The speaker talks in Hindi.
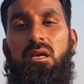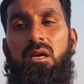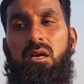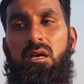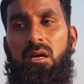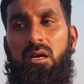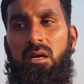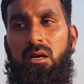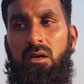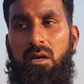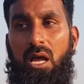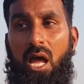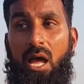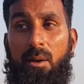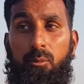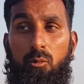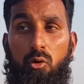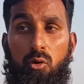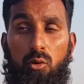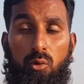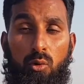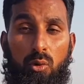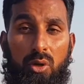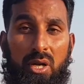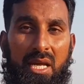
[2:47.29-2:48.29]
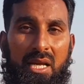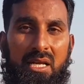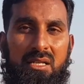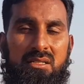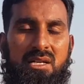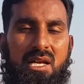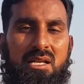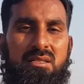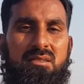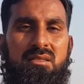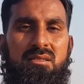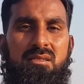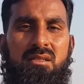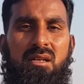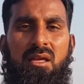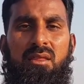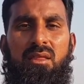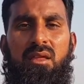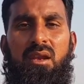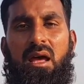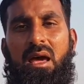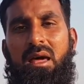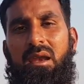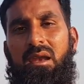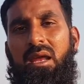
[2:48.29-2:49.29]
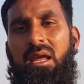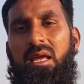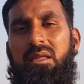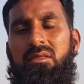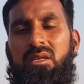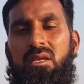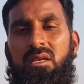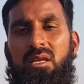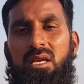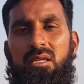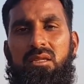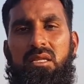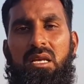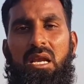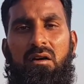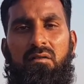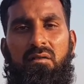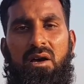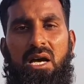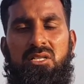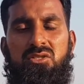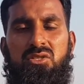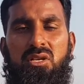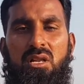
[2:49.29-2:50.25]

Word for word: आपको कोहरे के चांसेस नज़र आ रहे हैं दिन के अंदर हवा